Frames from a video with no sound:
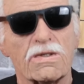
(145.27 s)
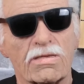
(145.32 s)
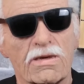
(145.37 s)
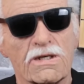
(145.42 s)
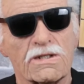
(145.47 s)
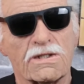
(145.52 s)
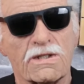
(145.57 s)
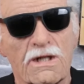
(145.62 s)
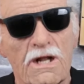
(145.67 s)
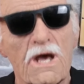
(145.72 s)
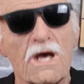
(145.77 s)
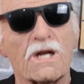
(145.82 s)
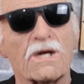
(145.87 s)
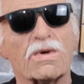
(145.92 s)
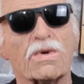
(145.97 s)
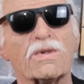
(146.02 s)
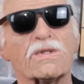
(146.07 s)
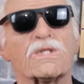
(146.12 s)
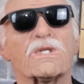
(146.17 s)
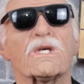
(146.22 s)
brasileira
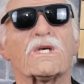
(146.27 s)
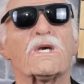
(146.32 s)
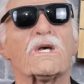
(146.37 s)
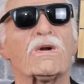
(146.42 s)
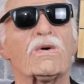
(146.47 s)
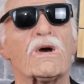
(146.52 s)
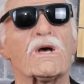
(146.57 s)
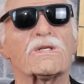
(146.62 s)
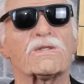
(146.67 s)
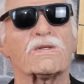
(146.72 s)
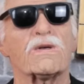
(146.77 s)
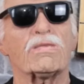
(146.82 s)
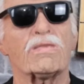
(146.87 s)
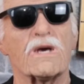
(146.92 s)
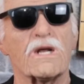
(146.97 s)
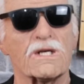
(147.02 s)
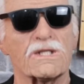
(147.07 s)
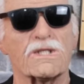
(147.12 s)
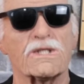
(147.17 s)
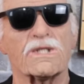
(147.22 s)
conseguiram
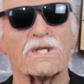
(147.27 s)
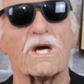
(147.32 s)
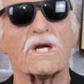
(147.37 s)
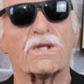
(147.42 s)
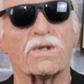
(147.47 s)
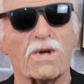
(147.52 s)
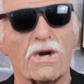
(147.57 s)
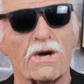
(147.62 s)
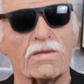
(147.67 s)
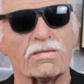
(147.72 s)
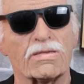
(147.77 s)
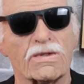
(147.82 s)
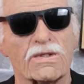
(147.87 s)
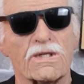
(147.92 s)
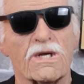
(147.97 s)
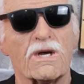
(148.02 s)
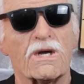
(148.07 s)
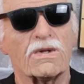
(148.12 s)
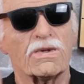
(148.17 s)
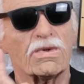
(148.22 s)
receber esses
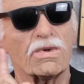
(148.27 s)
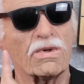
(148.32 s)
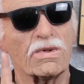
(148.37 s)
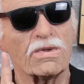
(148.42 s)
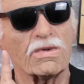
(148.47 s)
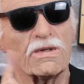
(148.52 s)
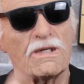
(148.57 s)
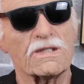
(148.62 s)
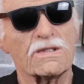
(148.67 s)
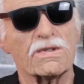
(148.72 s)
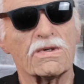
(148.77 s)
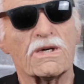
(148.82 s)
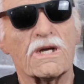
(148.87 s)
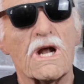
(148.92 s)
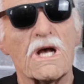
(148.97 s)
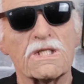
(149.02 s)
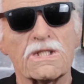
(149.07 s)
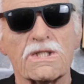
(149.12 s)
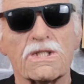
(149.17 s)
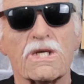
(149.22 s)
airdrops. Tudo isso
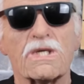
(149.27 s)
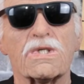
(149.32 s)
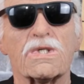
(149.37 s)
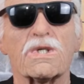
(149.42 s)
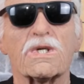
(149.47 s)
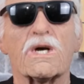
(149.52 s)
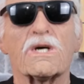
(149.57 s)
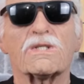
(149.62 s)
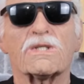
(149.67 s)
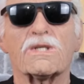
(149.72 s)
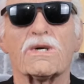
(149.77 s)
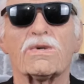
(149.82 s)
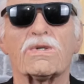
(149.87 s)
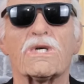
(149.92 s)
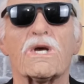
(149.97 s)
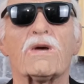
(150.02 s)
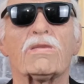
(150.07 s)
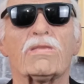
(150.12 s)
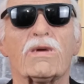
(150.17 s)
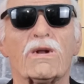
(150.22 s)
graças à indicação
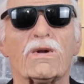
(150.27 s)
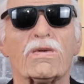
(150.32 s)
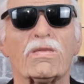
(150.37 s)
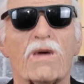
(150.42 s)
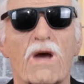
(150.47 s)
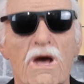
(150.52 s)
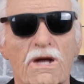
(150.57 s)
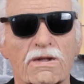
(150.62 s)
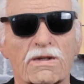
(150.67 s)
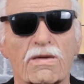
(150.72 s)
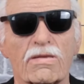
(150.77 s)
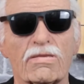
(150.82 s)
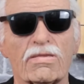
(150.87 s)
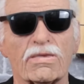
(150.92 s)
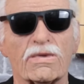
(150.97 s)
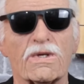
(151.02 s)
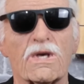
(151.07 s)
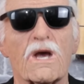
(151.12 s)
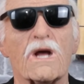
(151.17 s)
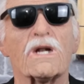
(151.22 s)
de Emílio Man,
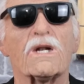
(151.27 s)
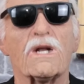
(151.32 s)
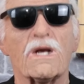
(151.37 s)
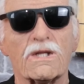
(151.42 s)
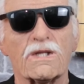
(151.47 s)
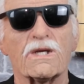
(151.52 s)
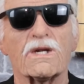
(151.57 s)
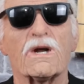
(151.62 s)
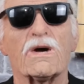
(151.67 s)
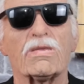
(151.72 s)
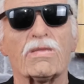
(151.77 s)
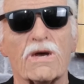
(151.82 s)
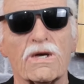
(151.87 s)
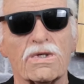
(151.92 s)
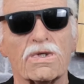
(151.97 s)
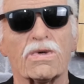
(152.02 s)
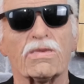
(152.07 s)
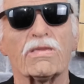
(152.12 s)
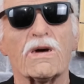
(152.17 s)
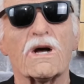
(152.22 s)
que é
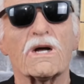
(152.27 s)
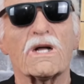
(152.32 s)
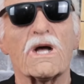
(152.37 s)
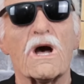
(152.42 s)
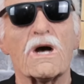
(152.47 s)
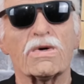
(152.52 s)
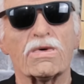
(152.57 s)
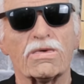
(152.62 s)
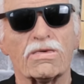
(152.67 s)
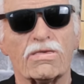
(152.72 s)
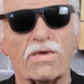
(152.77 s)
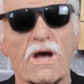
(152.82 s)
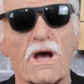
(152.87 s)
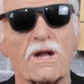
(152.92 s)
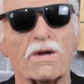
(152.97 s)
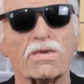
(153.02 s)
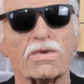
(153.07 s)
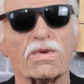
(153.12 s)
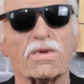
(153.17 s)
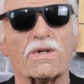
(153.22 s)
literalmente um macaco
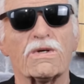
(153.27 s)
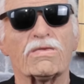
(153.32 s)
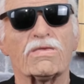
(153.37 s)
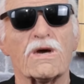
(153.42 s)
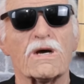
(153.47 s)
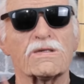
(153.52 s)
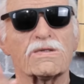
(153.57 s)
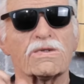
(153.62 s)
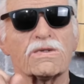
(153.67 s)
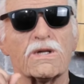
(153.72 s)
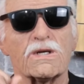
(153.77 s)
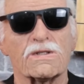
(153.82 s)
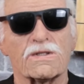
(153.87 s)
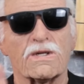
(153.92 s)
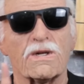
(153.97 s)
velho do universo das